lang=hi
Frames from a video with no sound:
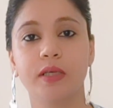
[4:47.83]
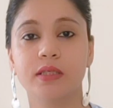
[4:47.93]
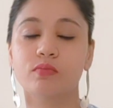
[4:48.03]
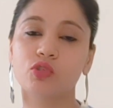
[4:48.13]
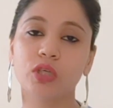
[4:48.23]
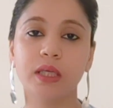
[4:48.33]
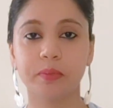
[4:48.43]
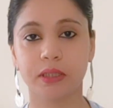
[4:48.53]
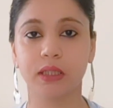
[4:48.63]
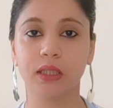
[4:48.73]
बेस्ड मुझे नहीं
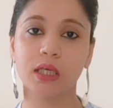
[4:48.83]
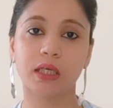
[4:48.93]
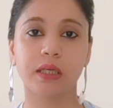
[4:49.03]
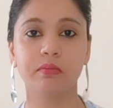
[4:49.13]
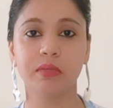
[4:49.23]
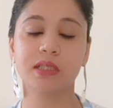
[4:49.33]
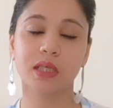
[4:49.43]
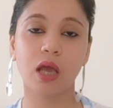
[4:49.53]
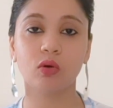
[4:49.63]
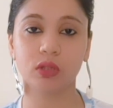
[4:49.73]
पता था कि क्रीम
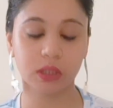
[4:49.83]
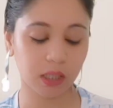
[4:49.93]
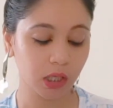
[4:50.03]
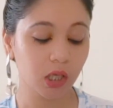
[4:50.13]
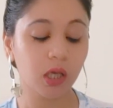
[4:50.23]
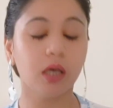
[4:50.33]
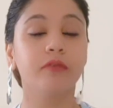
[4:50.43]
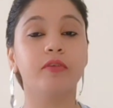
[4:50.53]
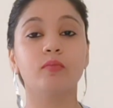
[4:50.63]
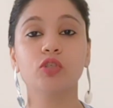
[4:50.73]
बेस्ड क्या होती है
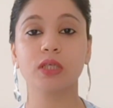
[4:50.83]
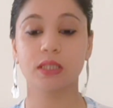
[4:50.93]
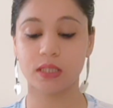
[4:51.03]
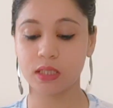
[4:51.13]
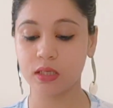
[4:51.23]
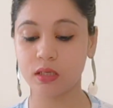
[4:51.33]
फिर मुझे किसी